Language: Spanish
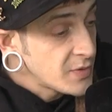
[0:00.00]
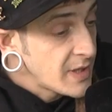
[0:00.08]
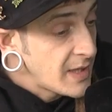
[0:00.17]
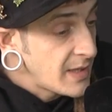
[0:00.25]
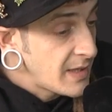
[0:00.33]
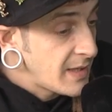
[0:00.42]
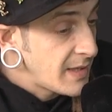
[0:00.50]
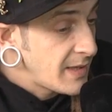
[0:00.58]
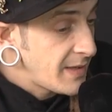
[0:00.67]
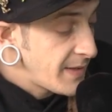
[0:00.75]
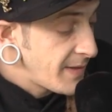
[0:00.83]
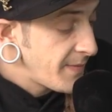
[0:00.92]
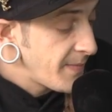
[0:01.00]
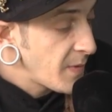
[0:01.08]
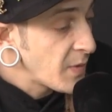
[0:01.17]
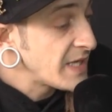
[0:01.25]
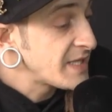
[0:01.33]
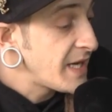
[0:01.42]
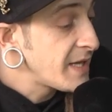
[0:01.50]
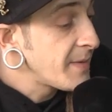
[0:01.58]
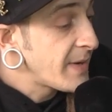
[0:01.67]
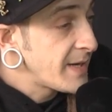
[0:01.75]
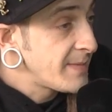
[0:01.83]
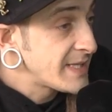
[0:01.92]
un aceite
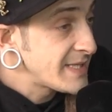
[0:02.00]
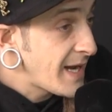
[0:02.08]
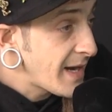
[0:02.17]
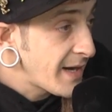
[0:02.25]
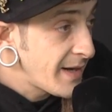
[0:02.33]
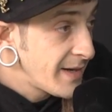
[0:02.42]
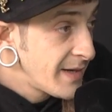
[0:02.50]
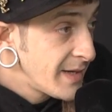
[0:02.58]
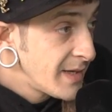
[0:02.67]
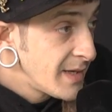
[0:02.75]
para masaje